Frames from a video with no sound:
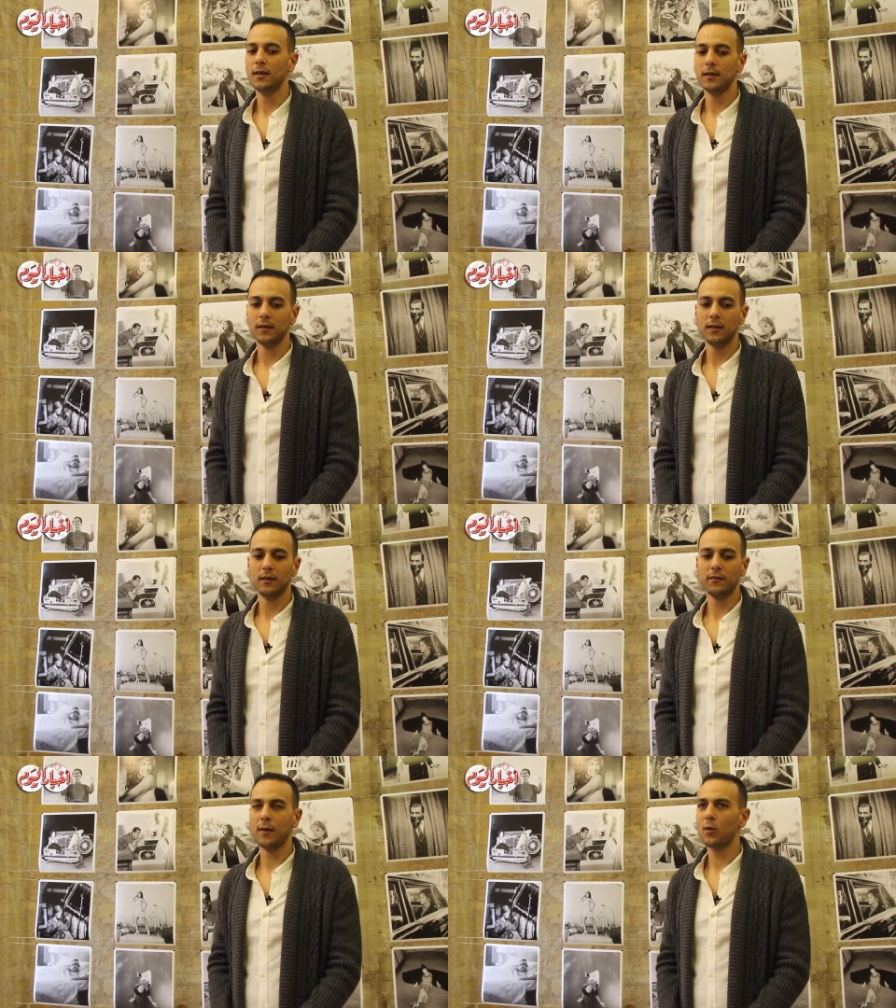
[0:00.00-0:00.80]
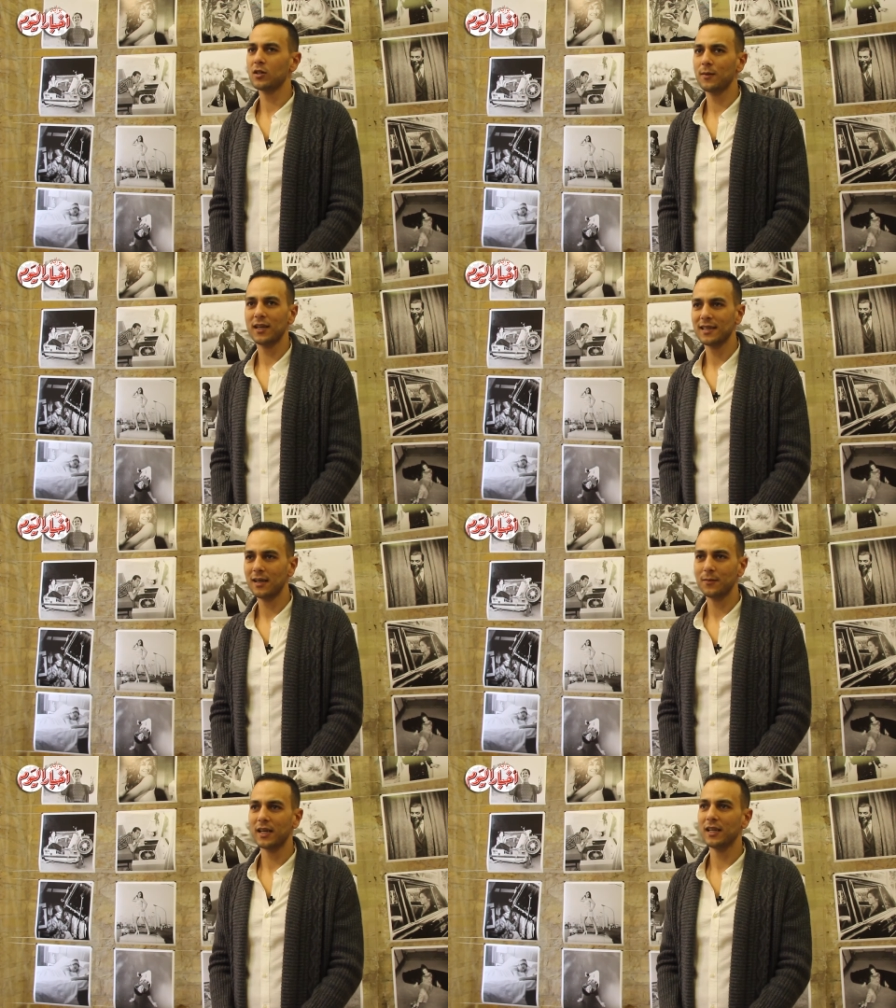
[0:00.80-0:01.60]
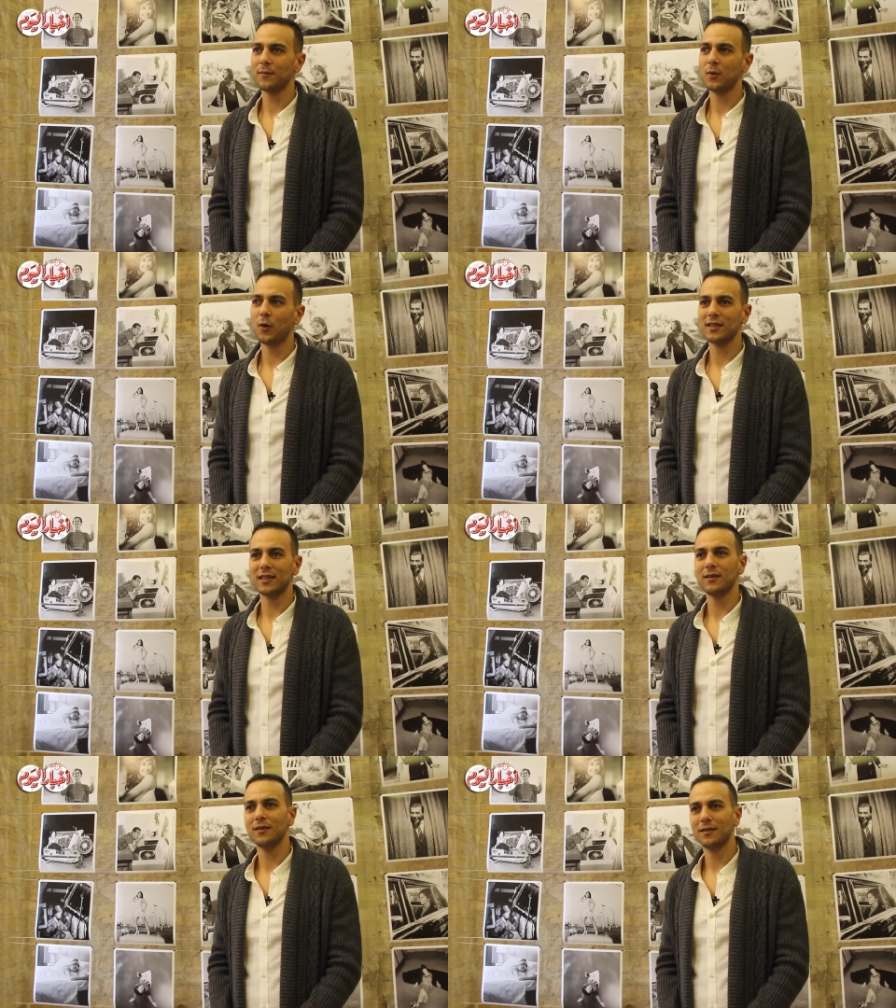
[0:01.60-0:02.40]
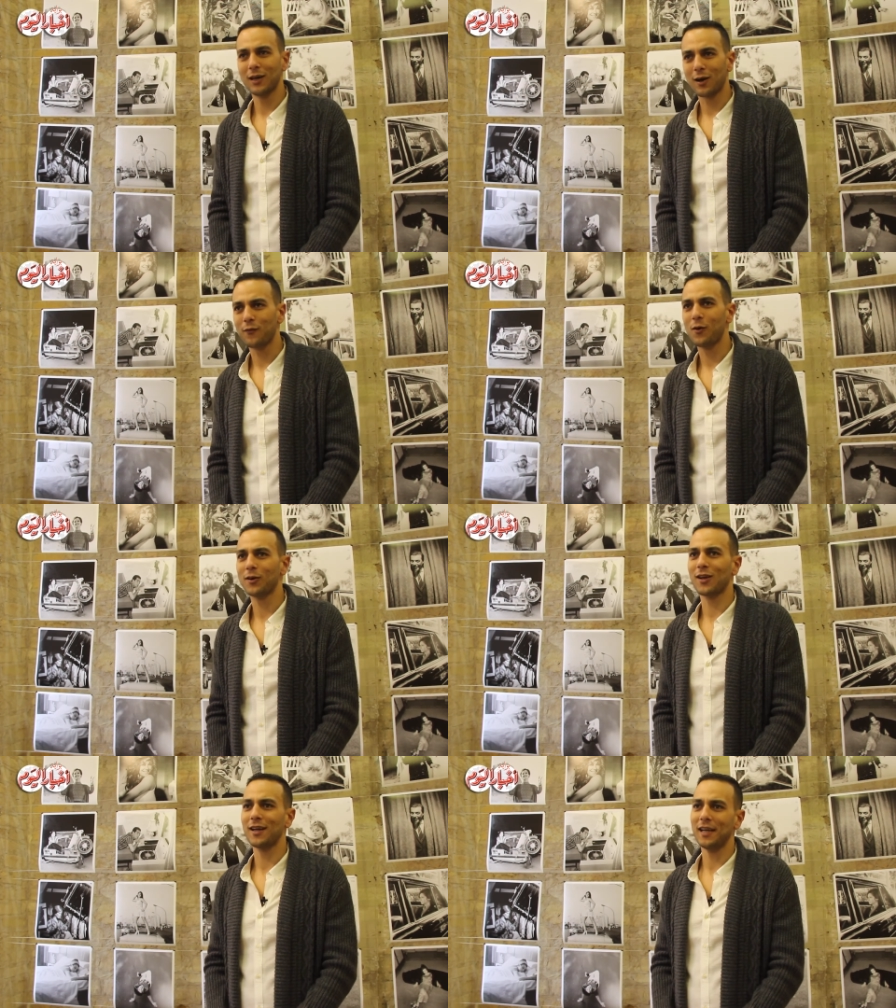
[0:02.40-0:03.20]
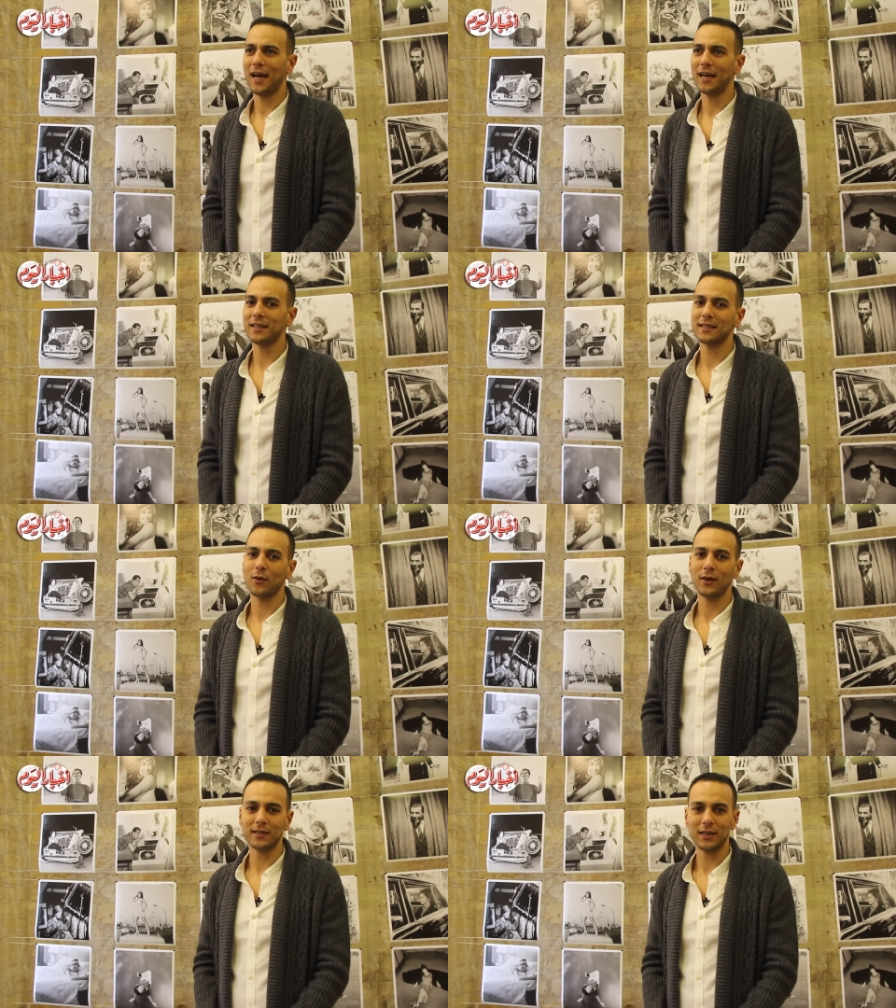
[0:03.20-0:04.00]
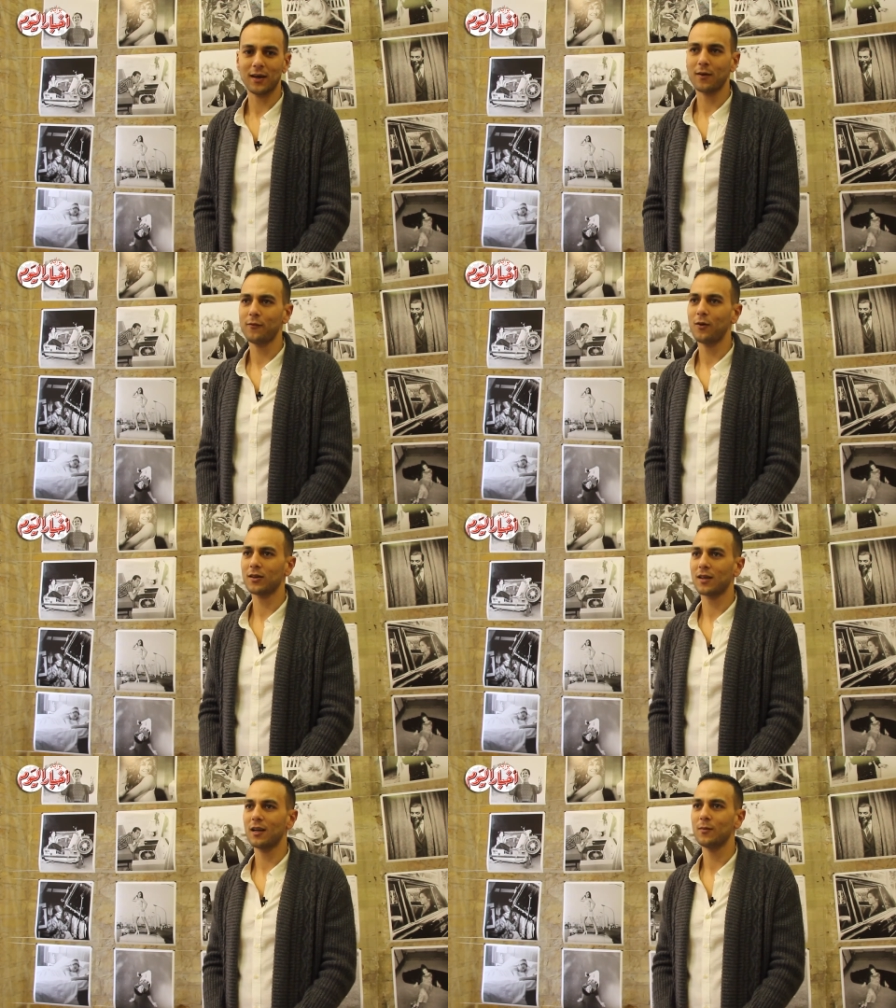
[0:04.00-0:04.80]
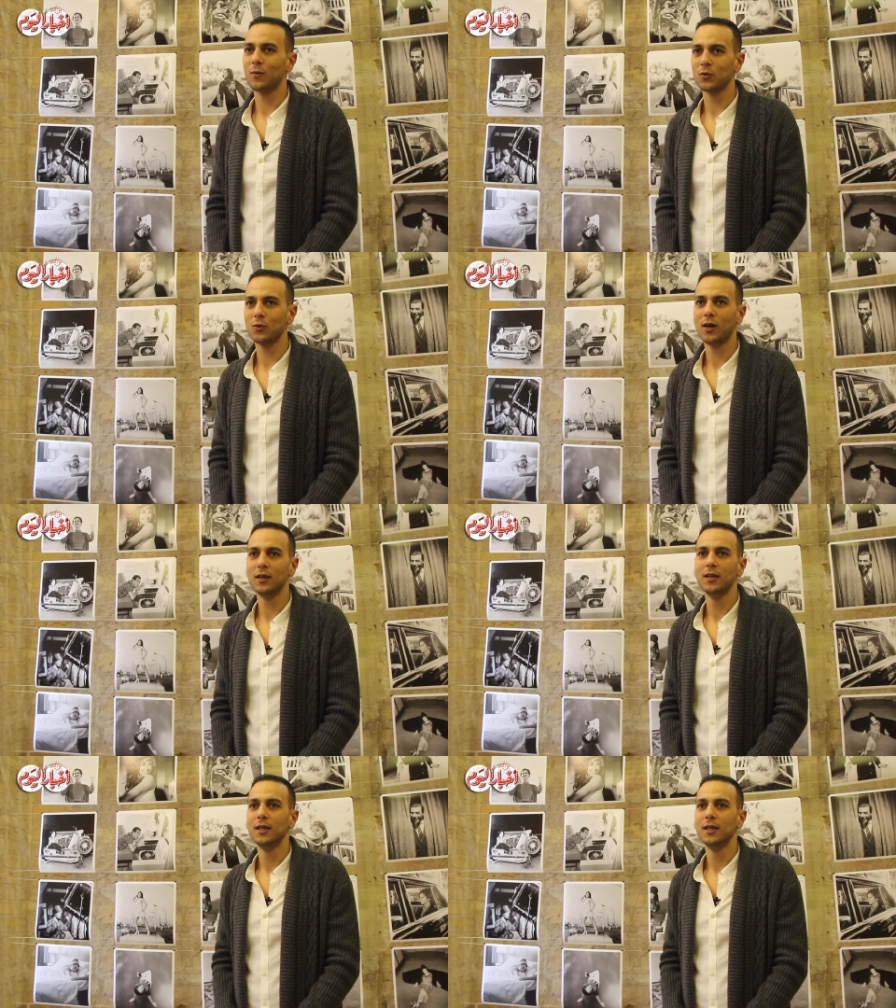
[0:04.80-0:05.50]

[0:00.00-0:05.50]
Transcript: آه، فمعظم الاسئله بتجيلنا بيبقوا عايزين يعرفوا اكتر عن الحدث او عايزين يعرفوا اكتر عن الموضوع